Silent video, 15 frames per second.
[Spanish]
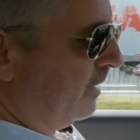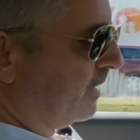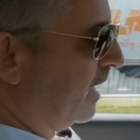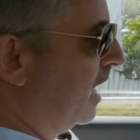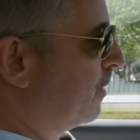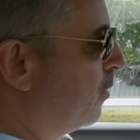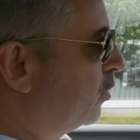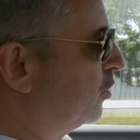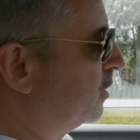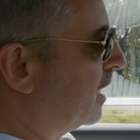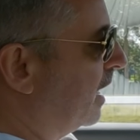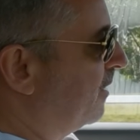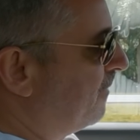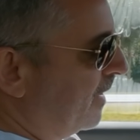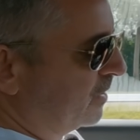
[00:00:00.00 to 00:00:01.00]
tenemos
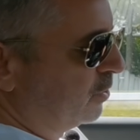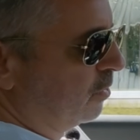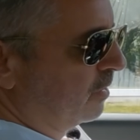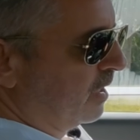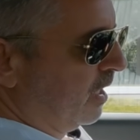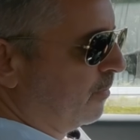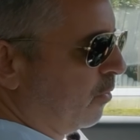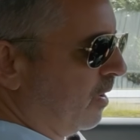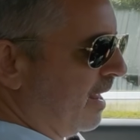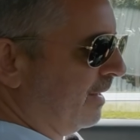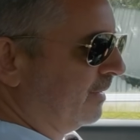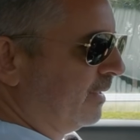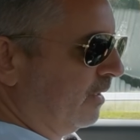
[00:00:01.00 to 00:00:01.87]
calefacción en el volante,